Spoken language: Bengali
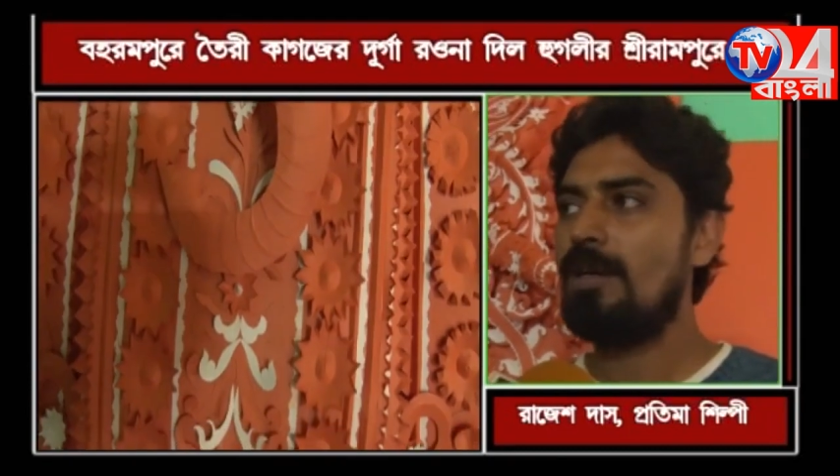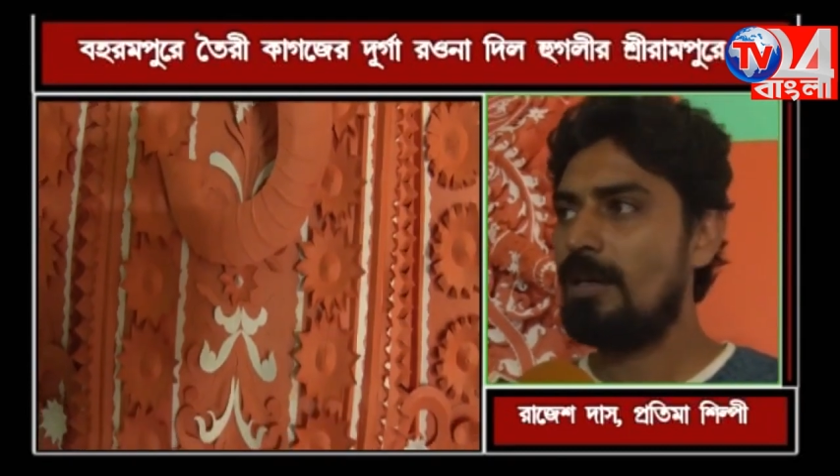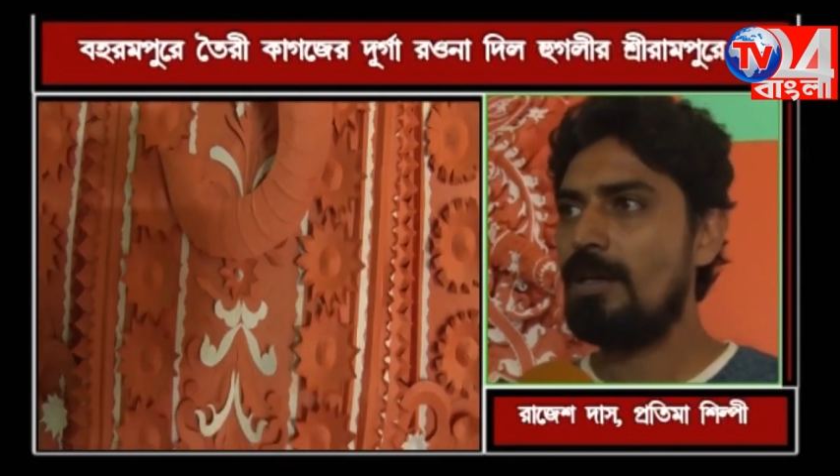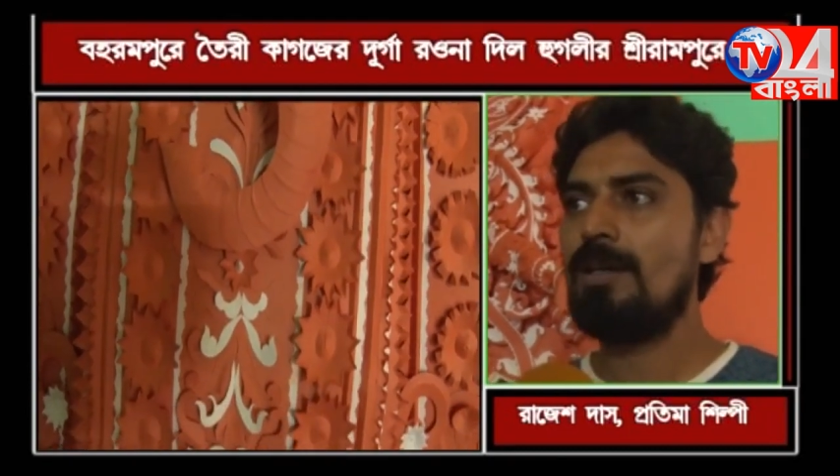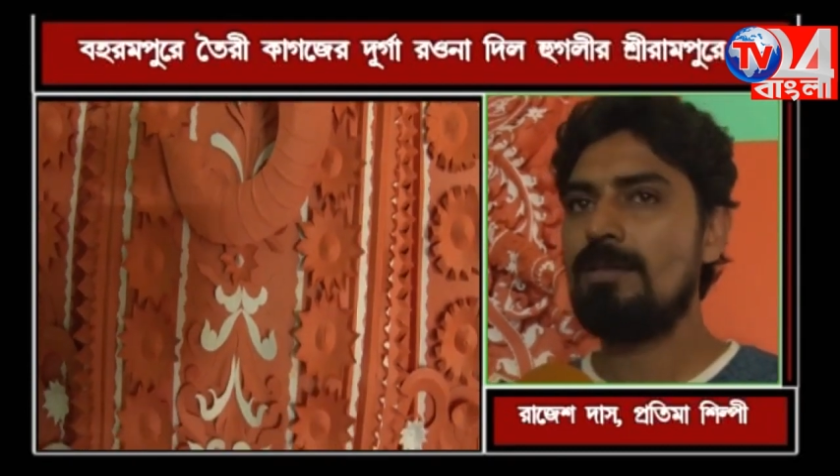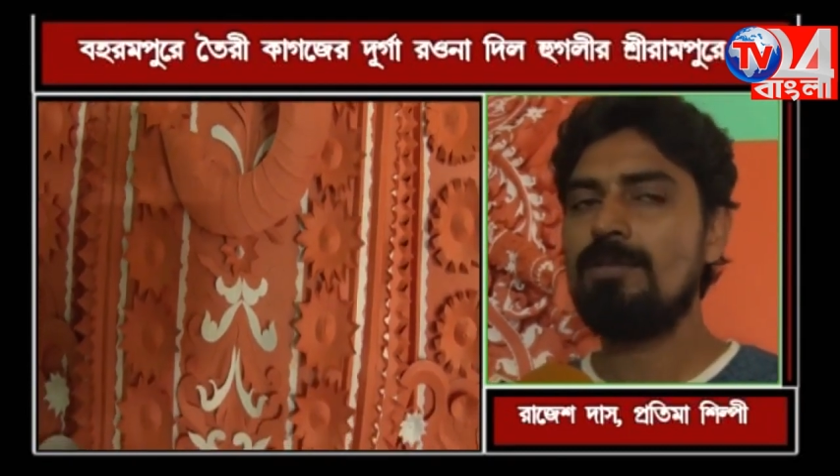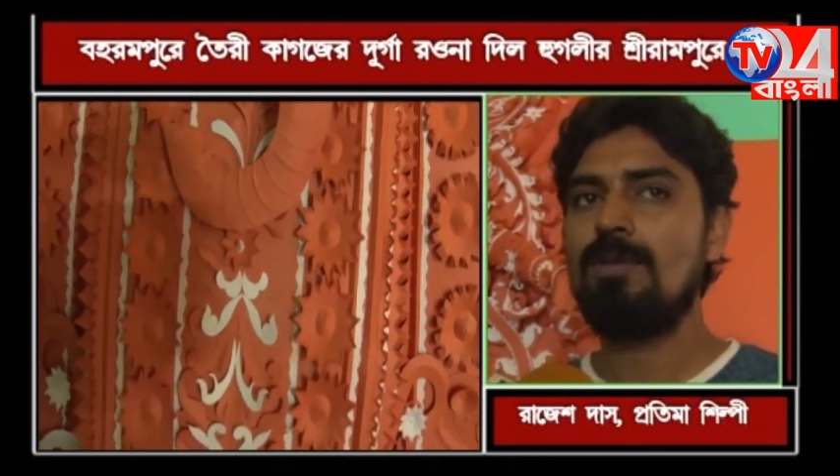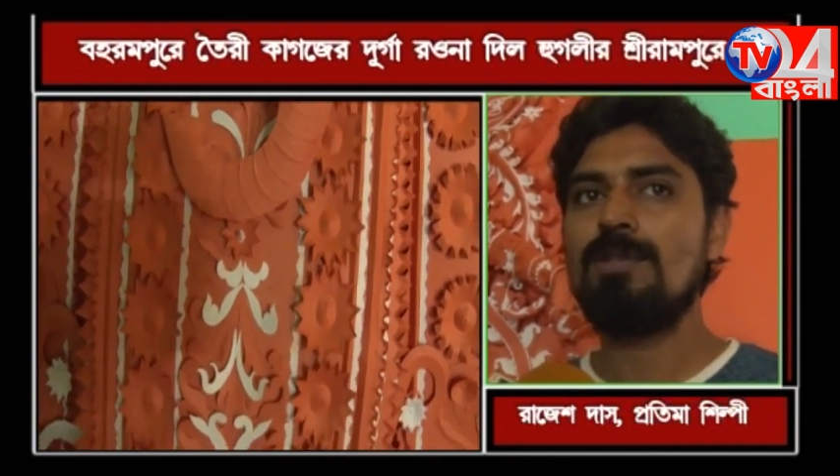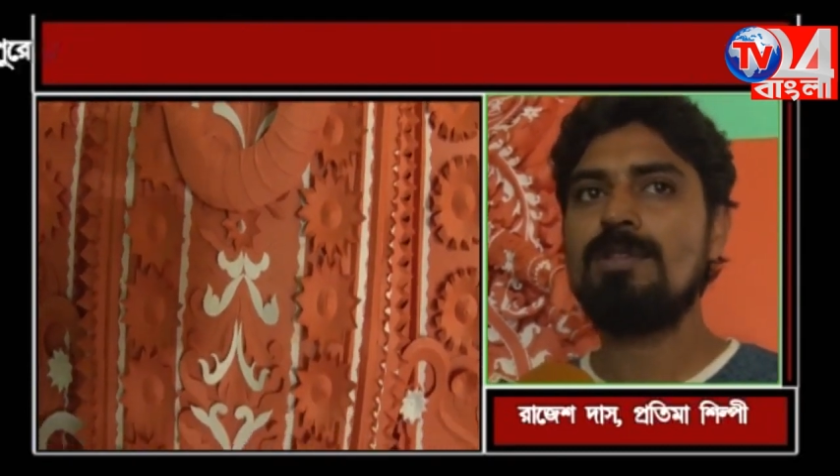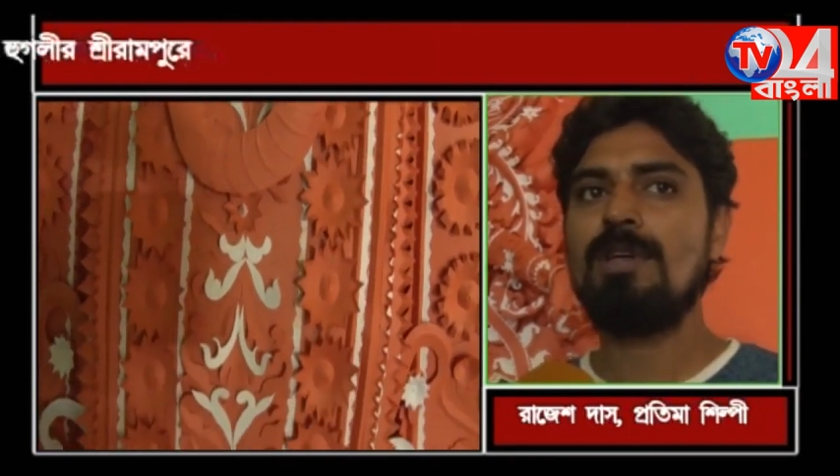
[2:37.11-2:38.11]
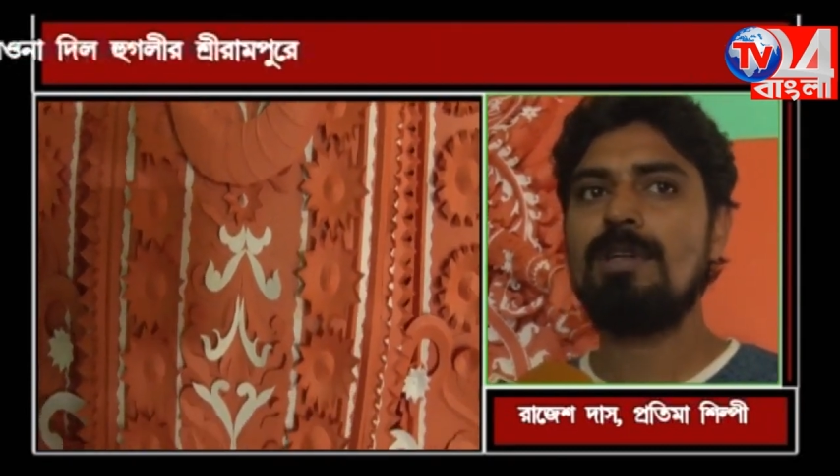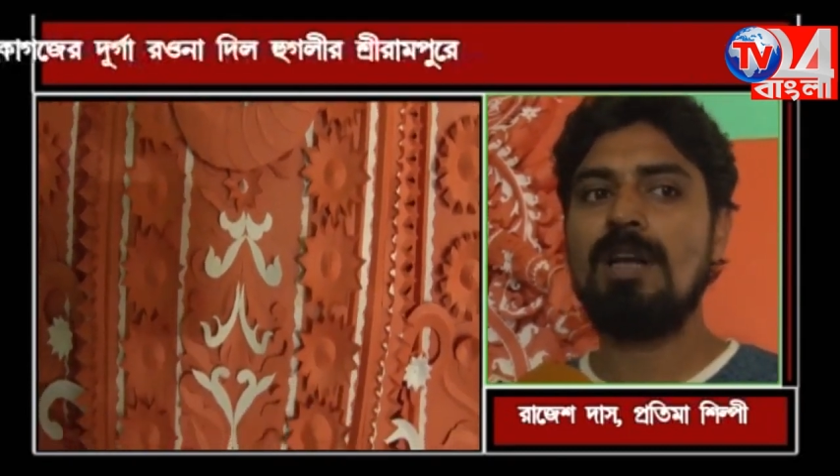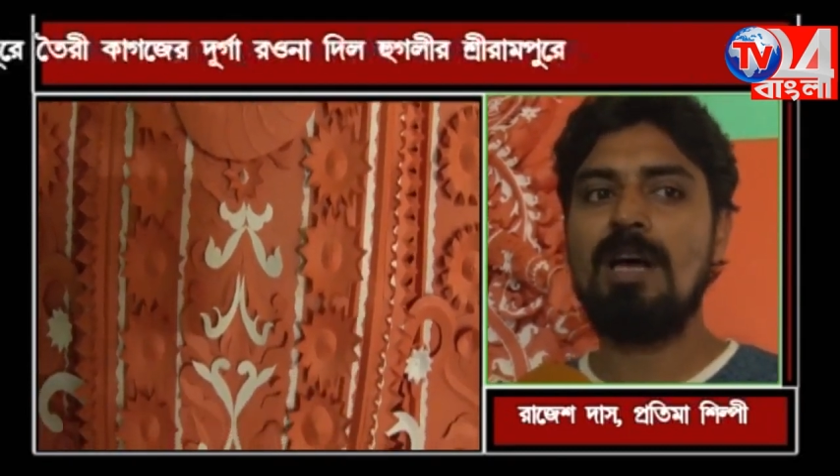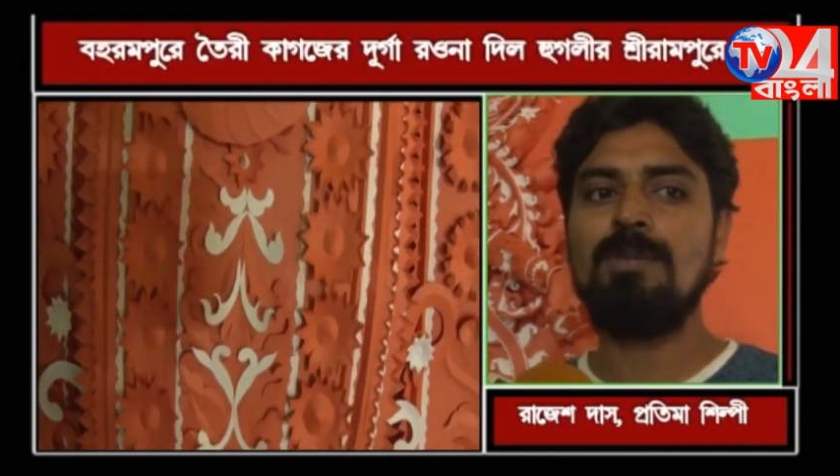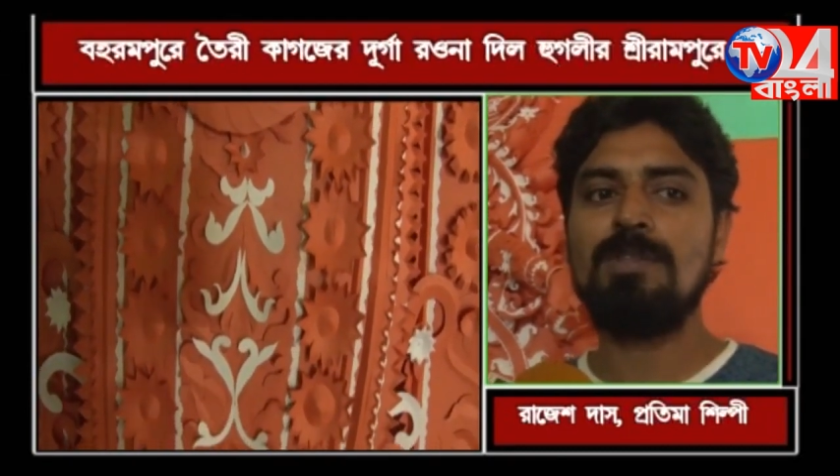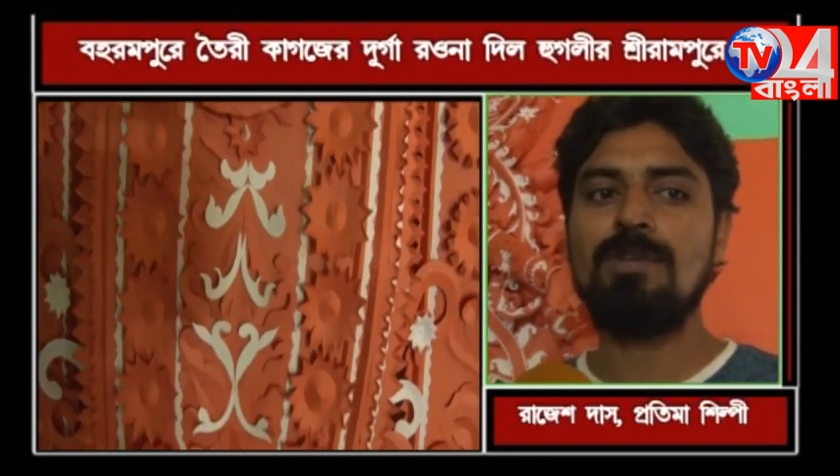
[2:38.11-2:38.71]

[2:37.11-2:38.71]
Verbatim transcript: একটা সংস্থার ক্লাবের